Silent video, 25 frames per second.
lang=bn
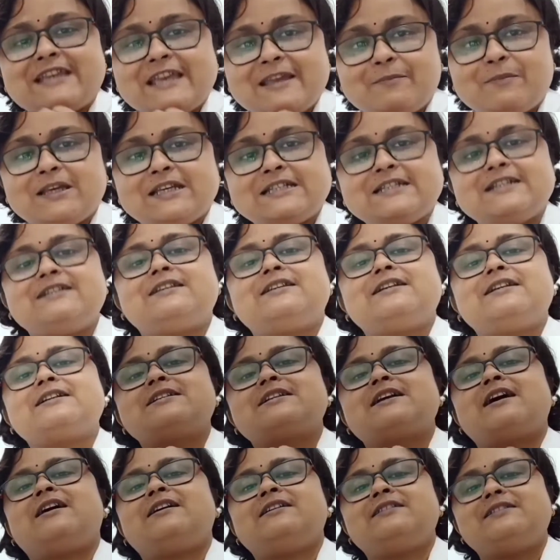যে
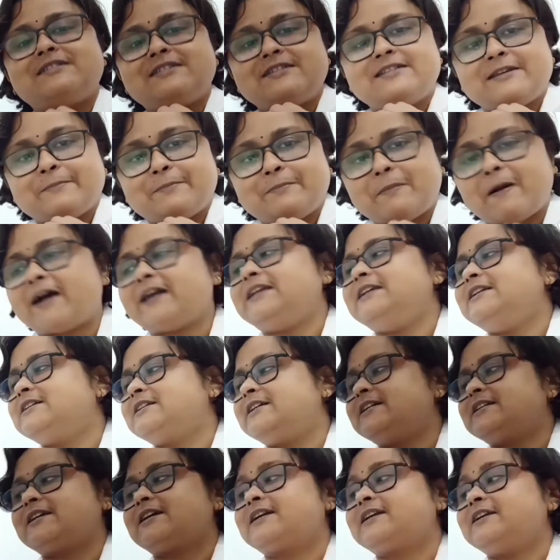মেশিনটার সাহায্যে পাই
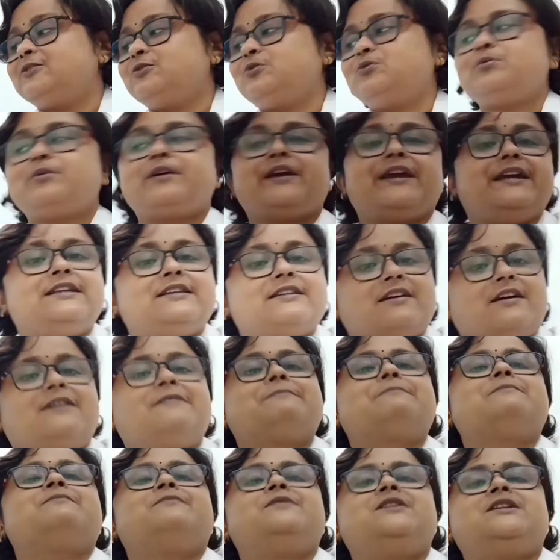সেটা কিন্তু এইটা
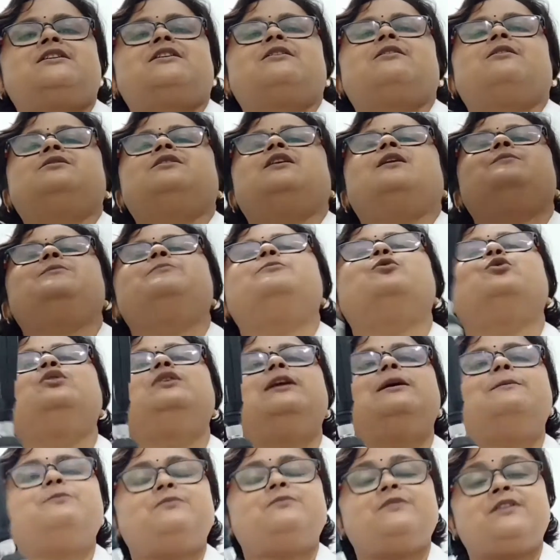যেটার কথা আমি
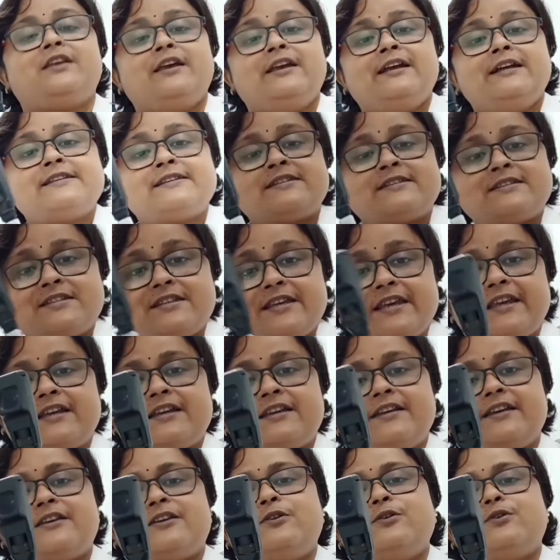বললাম
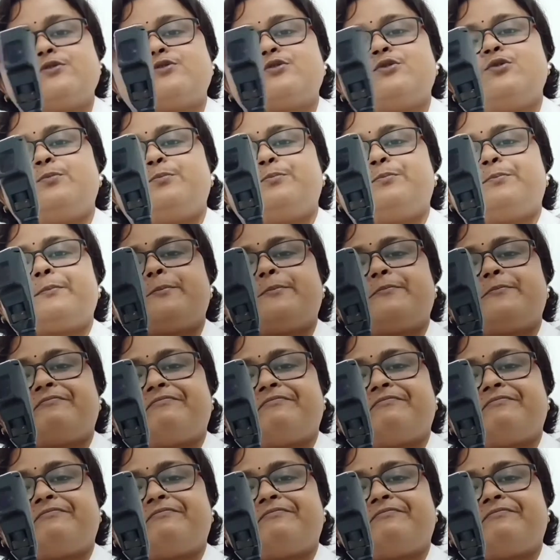স্টিক রেটিনোস্কোপ